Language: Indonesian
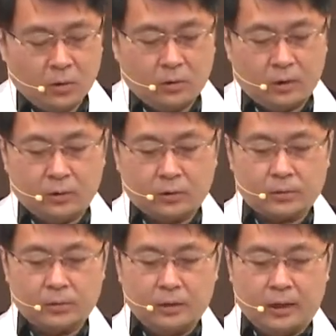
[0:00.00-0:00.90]
Lalu terus
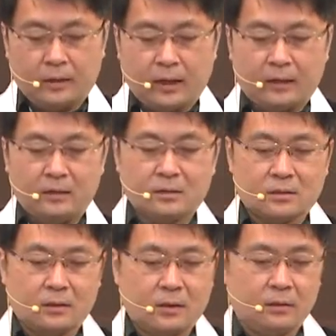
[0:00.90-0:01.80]
kemudian hari
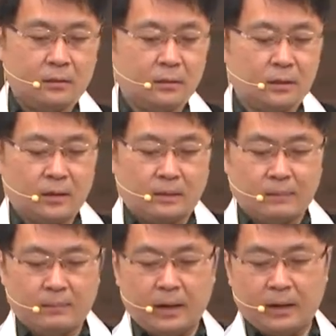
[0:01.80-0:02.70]
Senin kita
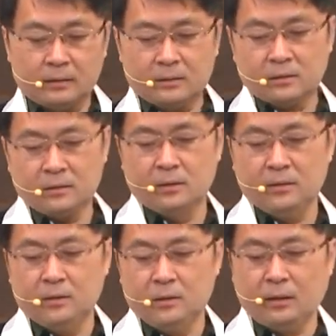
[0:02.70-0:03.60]
membahas
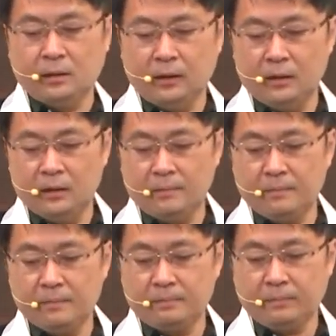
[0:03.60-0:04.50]
dari
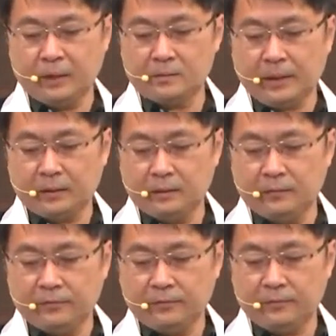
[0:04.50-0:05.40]

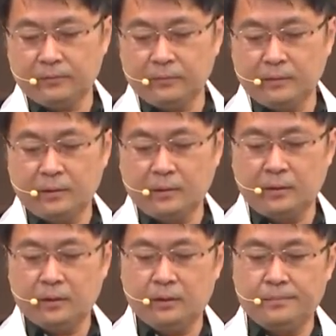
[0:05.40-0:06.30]
perspektif
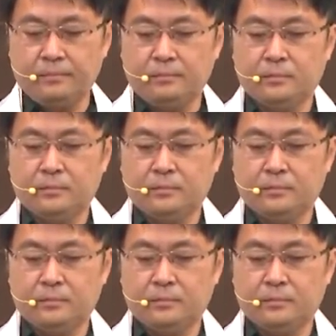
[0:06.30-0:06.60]
um,